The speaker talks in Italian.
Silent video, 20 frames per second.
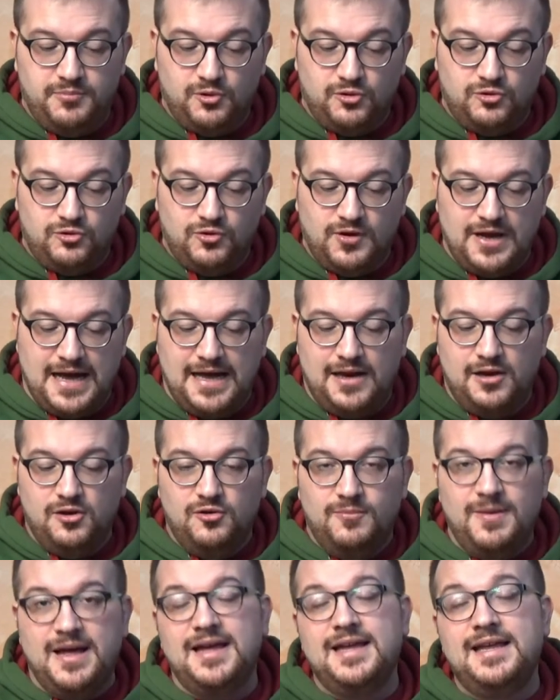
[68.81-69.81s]

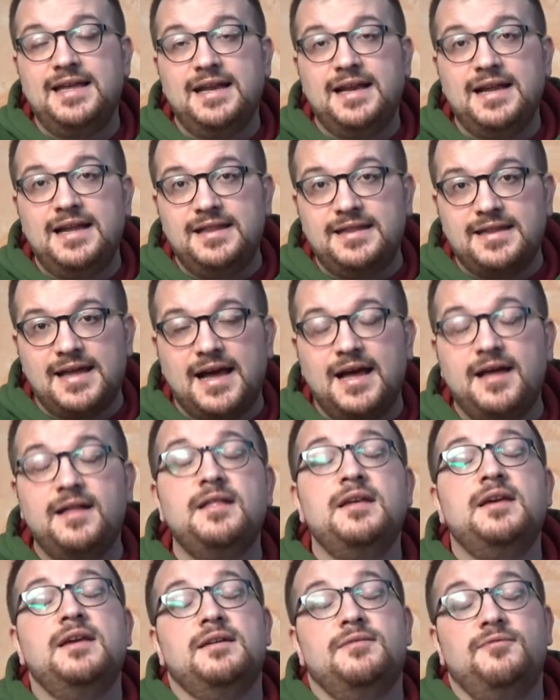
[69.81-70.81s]
Portogallo, ma in
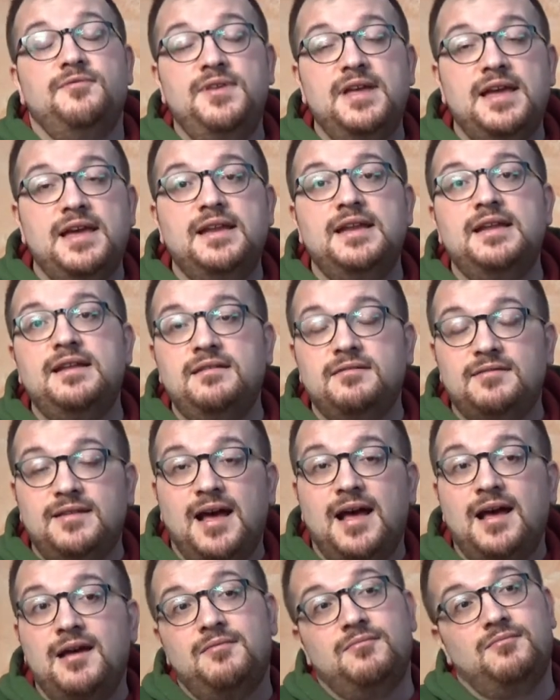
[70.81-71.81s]
realtà viene
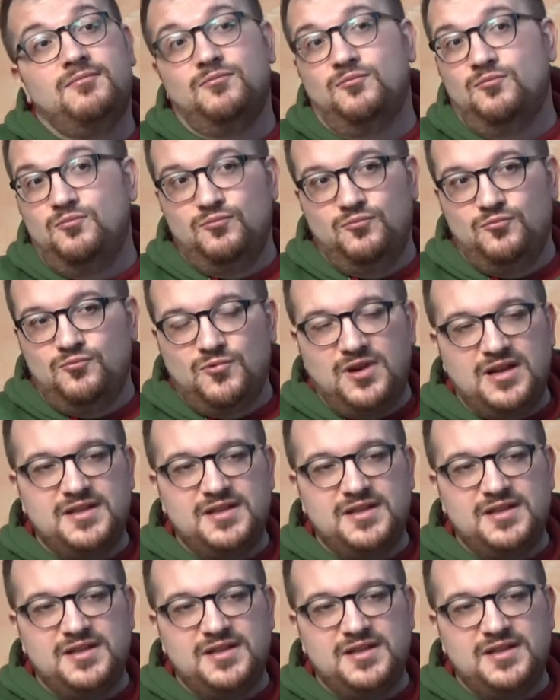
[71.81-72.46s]
da mm,